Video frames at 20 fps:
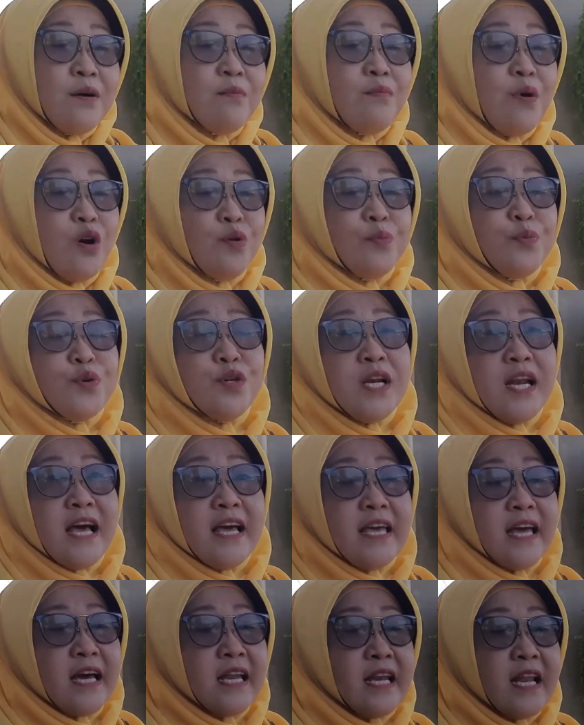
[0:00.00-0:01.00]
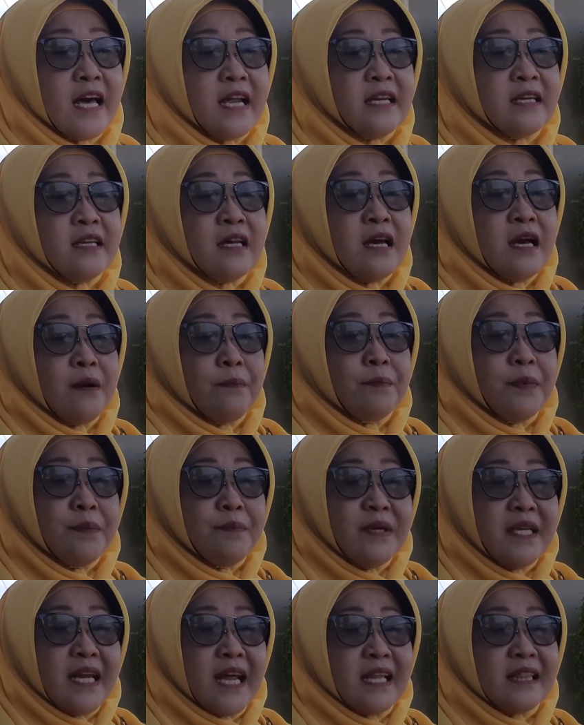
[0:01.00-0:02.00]
maupun layanan
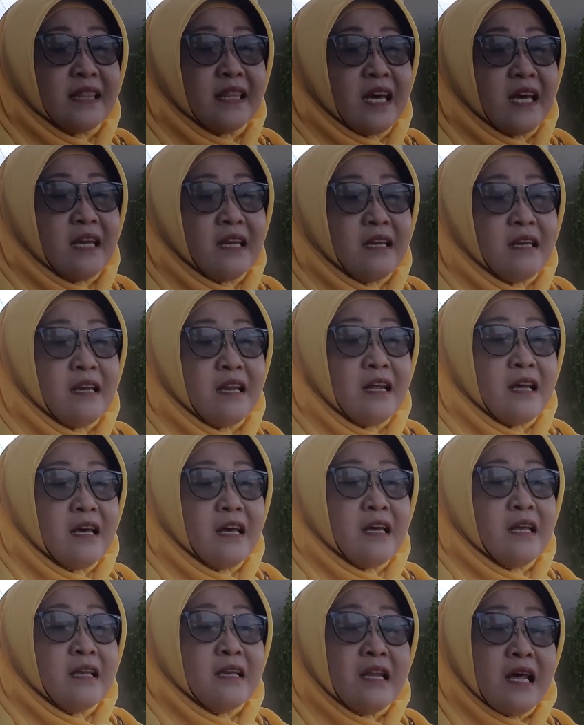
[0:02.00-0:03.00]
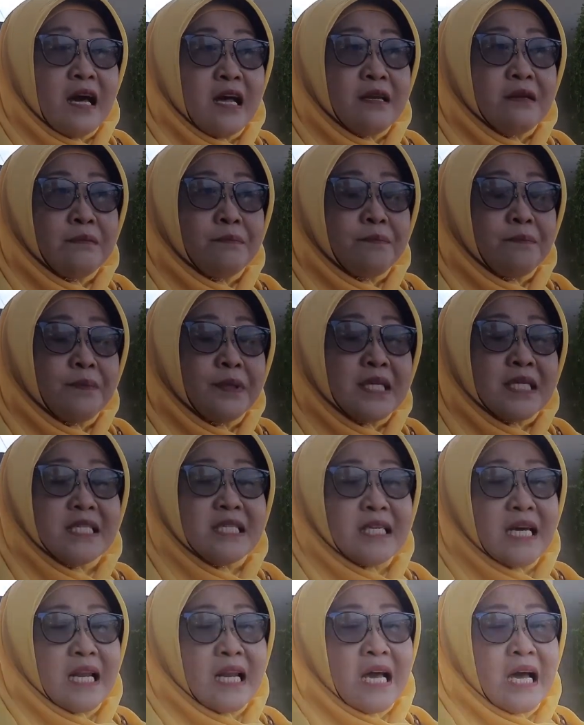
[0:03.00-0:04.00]
peminatan dan
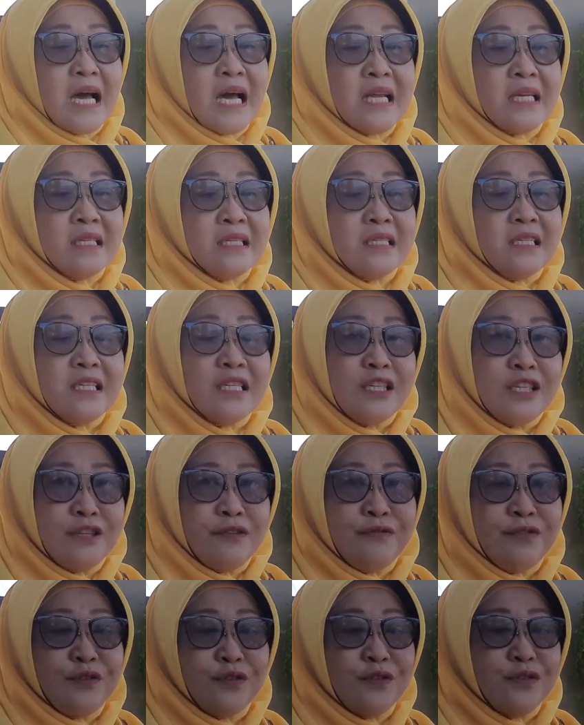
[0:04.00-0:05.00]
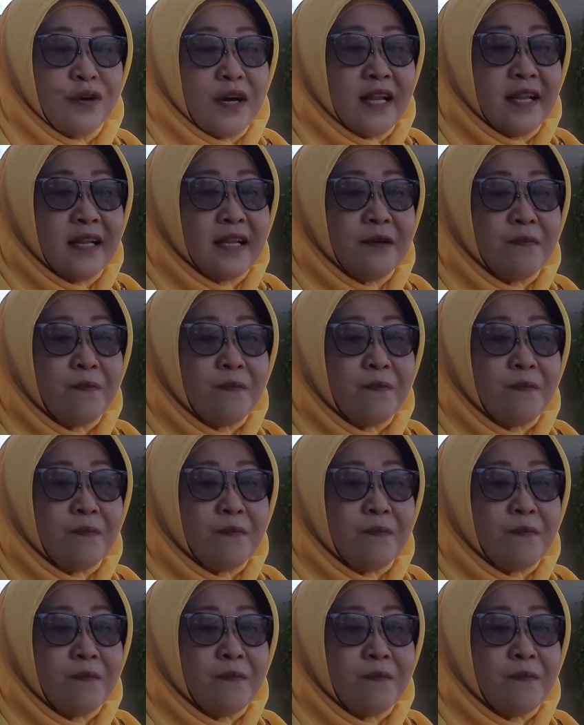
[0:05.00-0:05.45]
perencanaan individual.